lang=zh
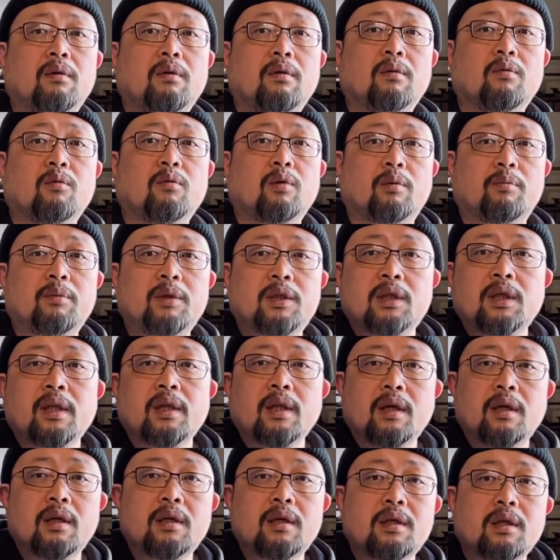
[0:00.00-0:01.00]
我们现
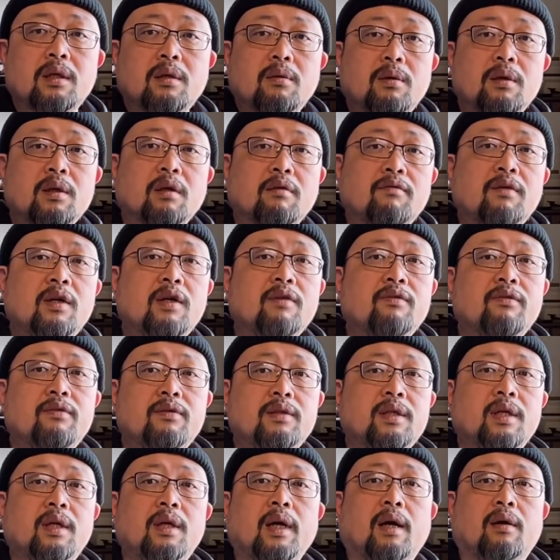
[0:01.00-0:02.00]
在这社会叫未富
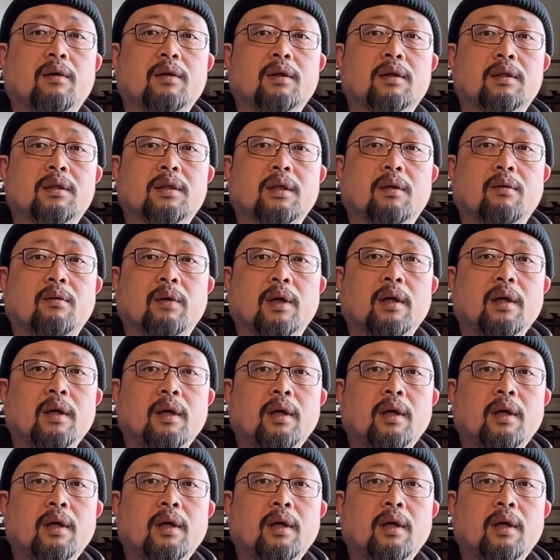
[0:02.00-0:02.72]
先老的社会，